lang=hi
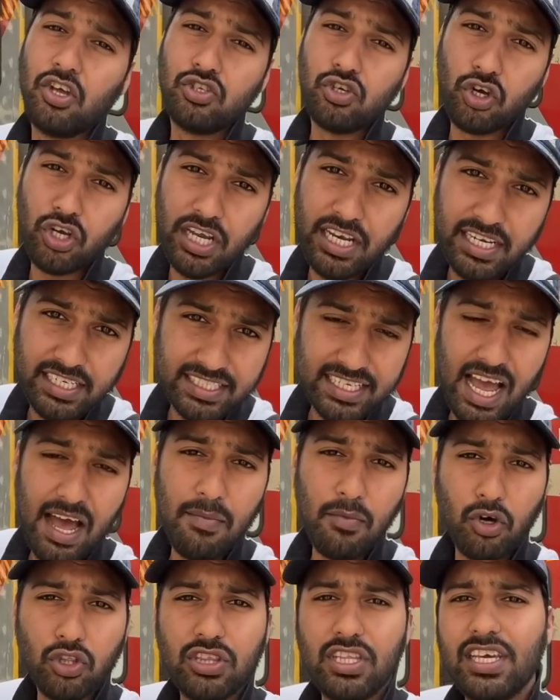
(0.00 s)
जो कि
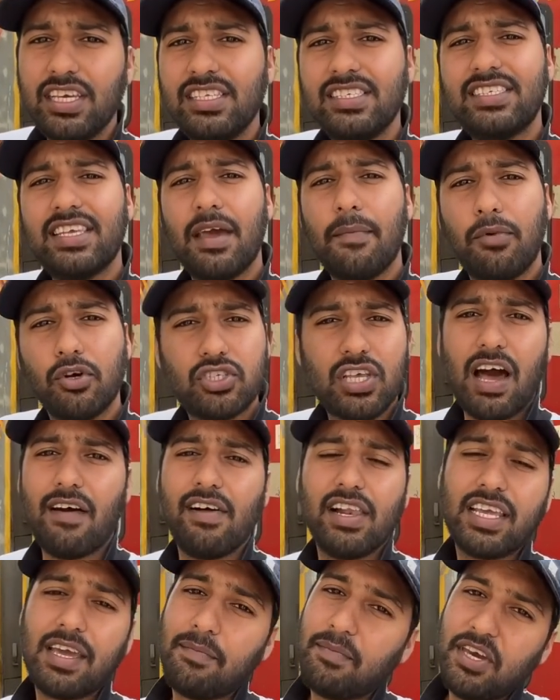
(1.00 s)
निज़ामुद्दीन से
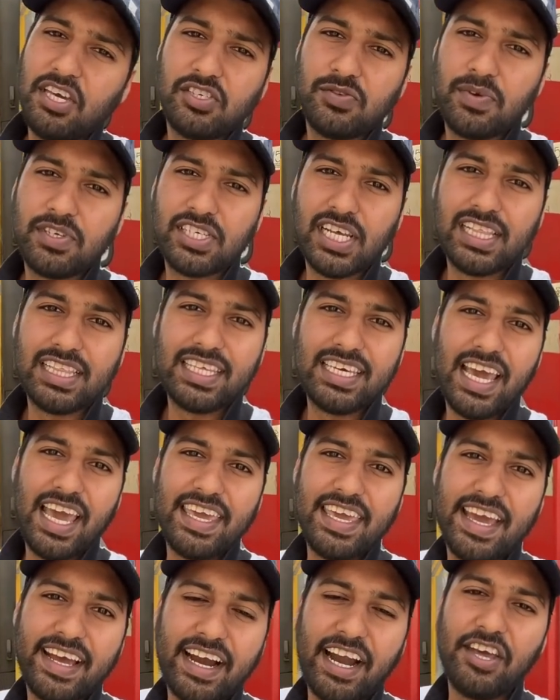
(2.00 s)
भुसावल के बीच में चलती है
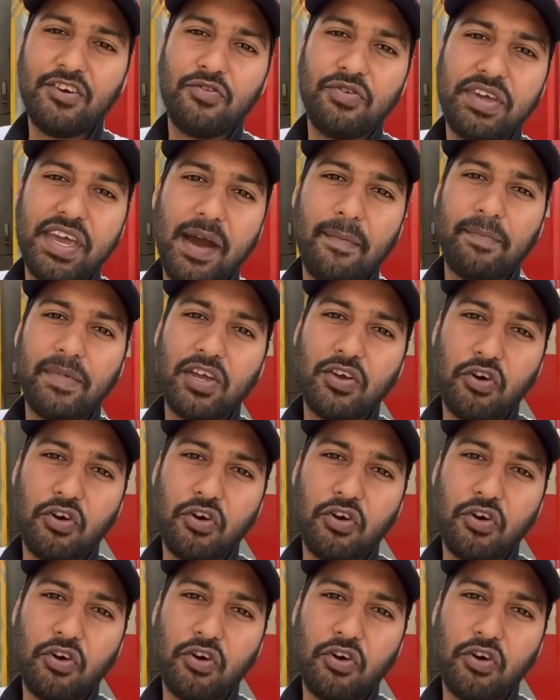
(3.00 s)
ये खड़ी हुई है अपनी